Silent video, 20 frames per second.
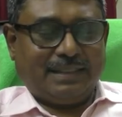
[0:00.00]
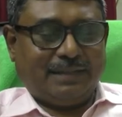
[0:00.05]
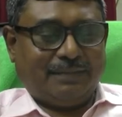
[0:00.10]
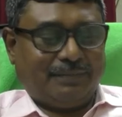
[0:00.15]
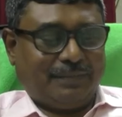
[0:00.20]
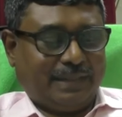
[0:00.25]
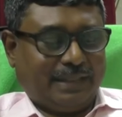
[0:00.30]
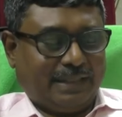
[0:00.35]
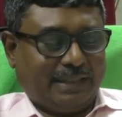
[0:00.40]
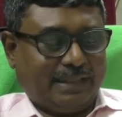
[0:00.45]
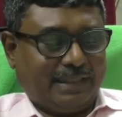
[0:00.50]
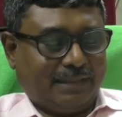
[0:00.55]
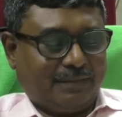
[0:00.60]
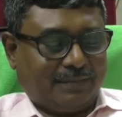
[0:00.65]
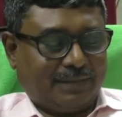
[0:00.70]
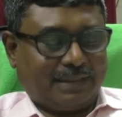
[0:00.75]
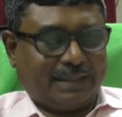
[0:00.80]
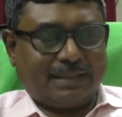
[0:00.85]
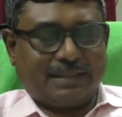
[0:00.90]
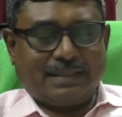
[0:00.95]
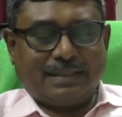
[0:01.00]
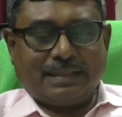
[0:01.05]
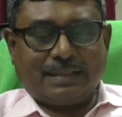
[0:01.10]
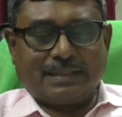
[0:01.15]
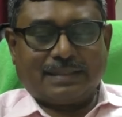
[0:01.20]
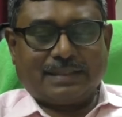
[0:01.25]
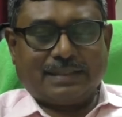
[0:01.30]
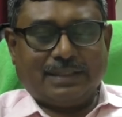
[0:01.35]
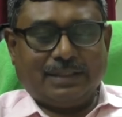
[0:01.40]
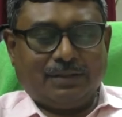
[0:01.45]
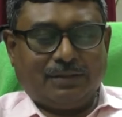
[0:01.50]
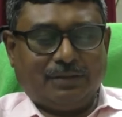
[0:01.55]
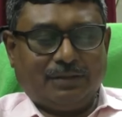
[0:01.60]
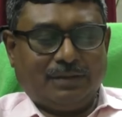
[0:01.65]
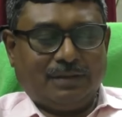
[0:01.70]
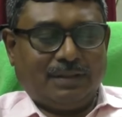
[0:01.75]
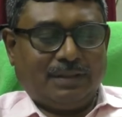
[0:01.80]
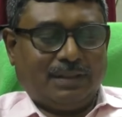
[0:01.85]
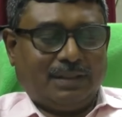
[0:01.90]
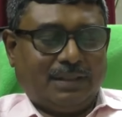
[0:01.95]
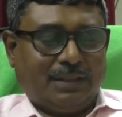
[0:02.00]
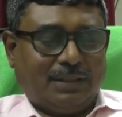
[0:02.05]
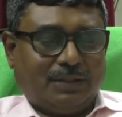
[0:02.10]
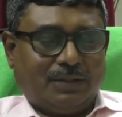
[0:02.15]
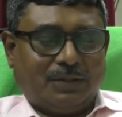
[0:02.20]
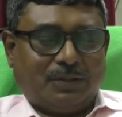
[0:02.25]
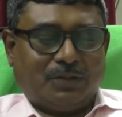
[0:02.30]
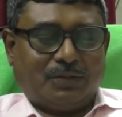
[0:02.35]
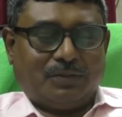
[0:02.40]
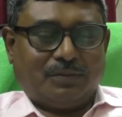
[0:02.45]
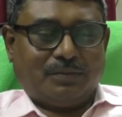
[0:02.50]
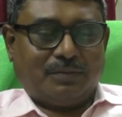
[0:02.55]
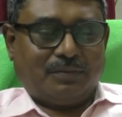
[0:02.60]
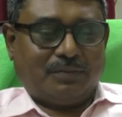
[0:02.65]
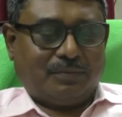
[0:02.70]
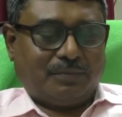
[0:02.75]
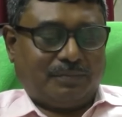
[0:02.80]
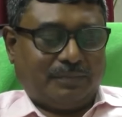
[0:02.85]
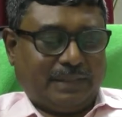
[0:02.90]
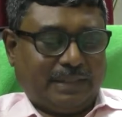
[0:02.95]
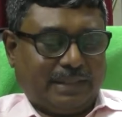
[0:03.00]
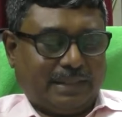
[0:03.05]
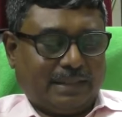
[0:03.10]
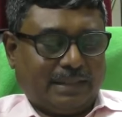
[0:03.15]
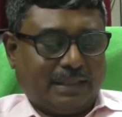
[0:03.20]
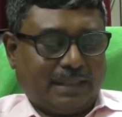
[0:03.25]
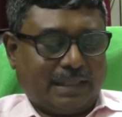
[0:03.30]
চিকিৎসকের পরামর্শ নিতে বলেন তিনি মেয়েটা